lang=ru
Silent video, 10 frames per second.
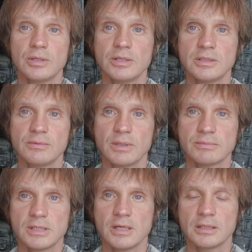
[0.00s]

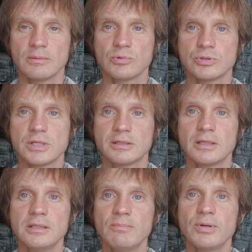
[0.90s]
негативным зарядом, то есть
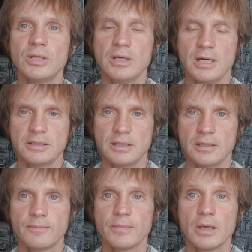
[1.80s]
это
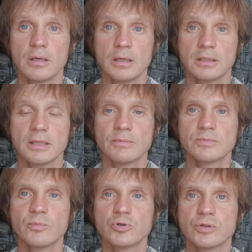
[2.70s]
непринятие. И когда
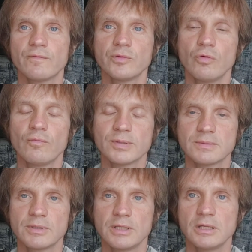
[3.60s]
мы можем вновь
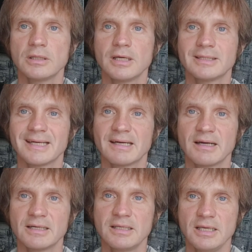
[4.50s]
посмотреть на это
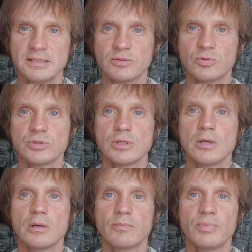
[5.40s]
как есть, то есть
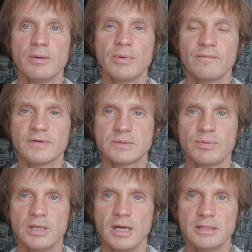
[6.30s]
прямым
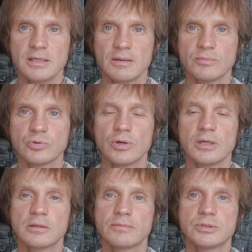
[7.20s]
восприятием, то
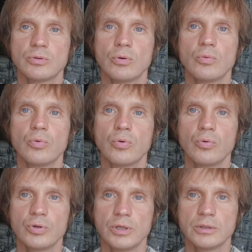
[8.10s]
это все
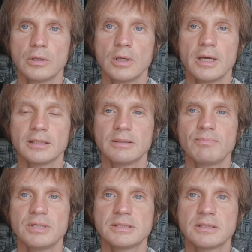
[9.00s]
уходит это
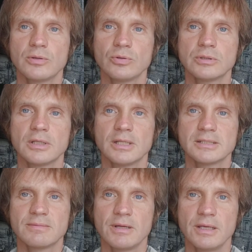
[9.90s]
перестает на
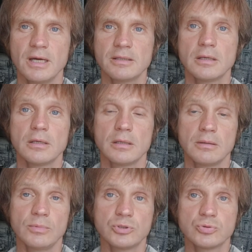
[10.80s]
нас влиять,
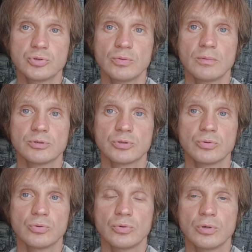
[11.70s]
и мы чувствуем,
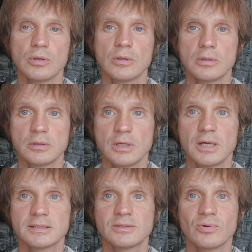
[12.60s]
что
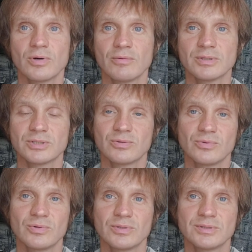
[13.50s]
да, здорово,
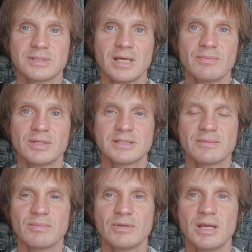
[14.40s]
что с нами на
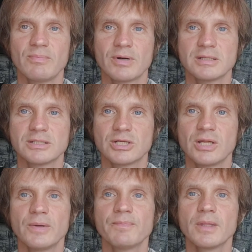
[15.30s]
самом деле
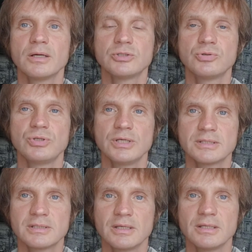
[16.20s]
произошли
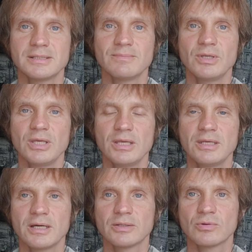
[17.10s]
чудесные
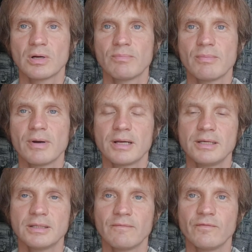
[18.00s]
изменения, которые
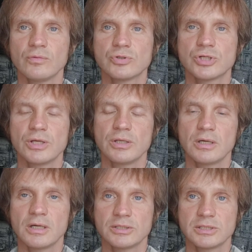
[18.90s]
помогли нам в
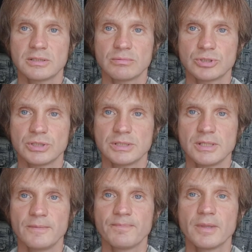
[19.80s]
улучшении качества жизни.